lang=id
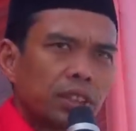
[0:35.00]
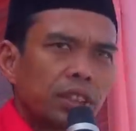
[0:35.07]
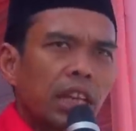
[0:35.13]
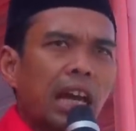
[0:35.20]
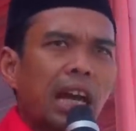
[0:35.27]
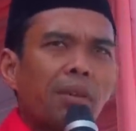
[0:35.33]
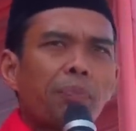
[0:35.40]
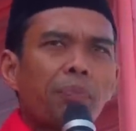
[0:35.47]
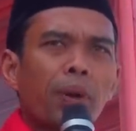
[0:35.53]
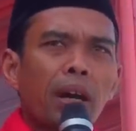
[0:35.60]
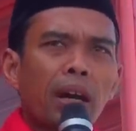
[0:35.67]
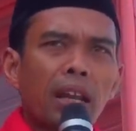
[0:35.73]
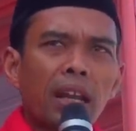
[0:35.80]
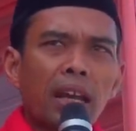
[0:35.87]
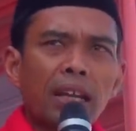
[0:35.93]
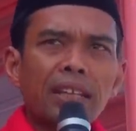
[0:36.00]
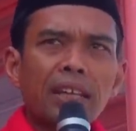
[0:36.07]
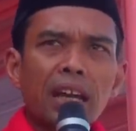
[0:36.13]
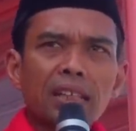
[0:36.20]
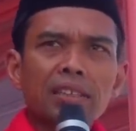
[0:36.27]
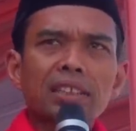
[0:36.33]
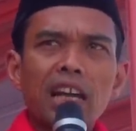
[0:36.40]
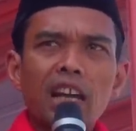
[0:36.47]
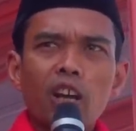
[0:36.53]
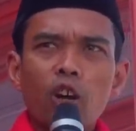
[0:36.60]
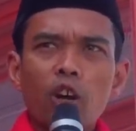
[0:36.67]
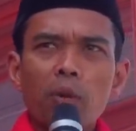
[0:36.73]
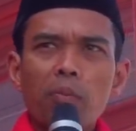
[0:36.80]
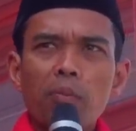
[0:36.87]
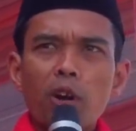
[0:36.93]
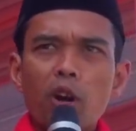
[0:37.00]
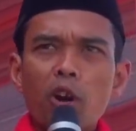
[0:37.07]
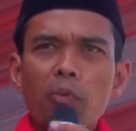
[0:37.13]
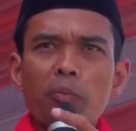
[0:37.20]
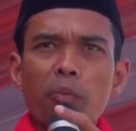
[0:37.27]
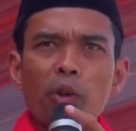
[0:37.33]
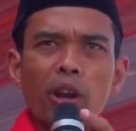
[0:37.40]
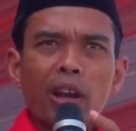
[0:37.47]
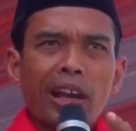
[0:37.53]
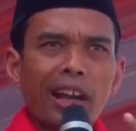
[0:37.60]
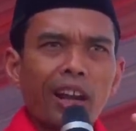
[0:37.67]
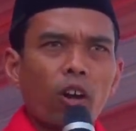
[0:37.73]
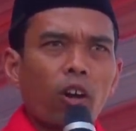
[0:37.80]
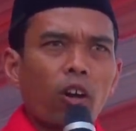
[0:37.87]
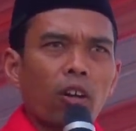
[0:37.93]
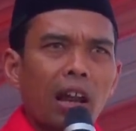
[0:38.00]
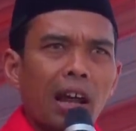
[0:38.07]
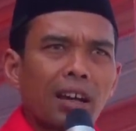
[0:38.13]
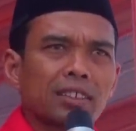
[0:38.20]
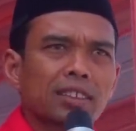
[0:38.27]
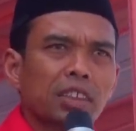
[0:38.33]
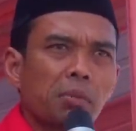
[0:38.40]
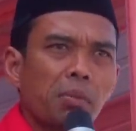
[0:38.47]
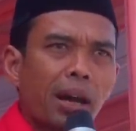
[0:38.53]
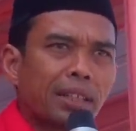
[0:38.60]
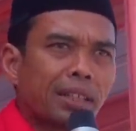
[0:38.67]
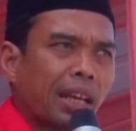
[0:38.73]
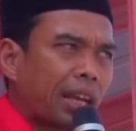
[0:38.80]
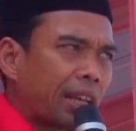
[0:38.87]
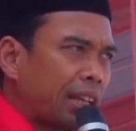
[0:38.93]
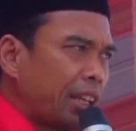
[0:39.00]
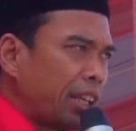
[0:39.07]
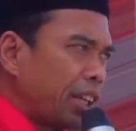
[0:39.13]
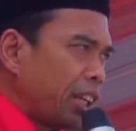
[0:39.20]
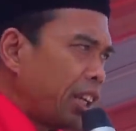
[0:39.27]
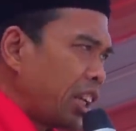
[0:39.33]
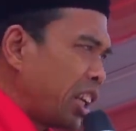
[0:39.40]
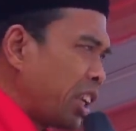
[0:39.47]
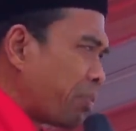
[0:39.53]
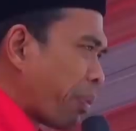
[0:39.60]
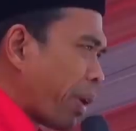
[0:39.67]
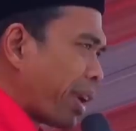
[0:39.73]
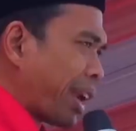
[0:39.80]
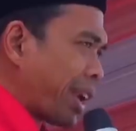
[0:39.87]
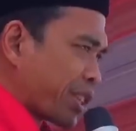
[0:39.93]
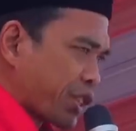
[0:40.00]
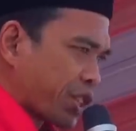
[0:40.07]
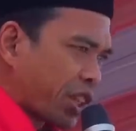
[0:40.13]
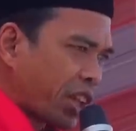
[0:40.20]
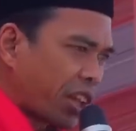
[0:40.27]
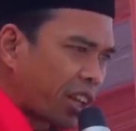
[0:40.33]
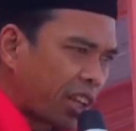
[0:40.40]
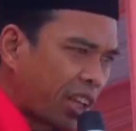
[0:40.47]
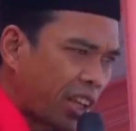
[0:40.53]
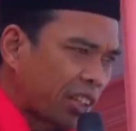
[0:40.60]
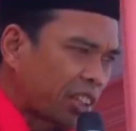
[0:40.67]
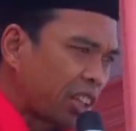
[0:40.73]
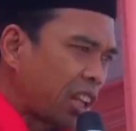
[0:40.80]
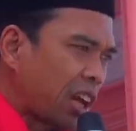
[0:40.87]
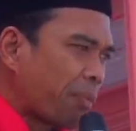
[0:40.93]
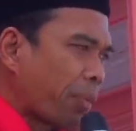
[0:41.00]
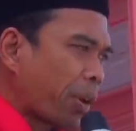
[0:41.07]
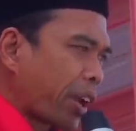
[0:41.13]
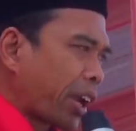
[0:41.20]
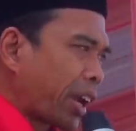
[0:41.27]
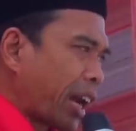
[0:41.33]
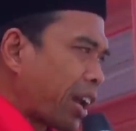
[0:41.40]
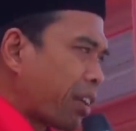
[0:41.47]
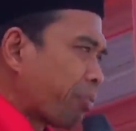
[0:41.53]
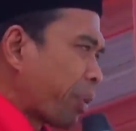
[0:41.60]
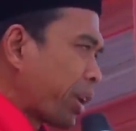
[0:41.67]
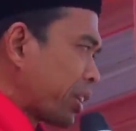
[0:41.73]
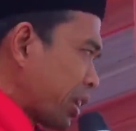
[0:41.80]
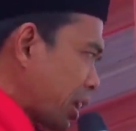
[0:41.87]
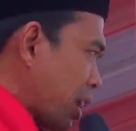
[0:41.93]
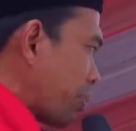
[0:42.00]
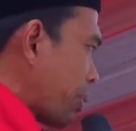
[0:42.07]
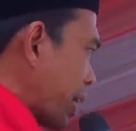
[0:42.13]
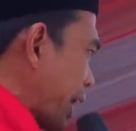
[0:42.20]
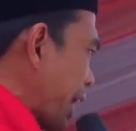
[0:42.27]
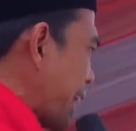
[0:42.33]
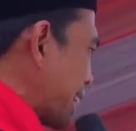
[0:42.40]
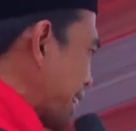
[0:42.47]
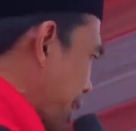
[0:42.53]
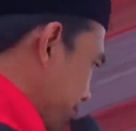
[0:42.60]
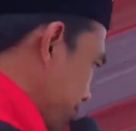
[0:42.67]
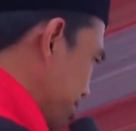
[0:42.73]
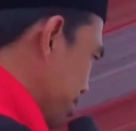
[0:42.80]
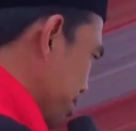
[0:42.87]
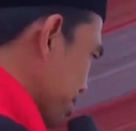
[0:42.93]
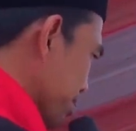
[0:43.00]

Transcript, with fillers: Siapalah yang sanggup mengumpulkan orang sebanyak ini di panas terik, tidak pakai karpet, tidak pakai atap?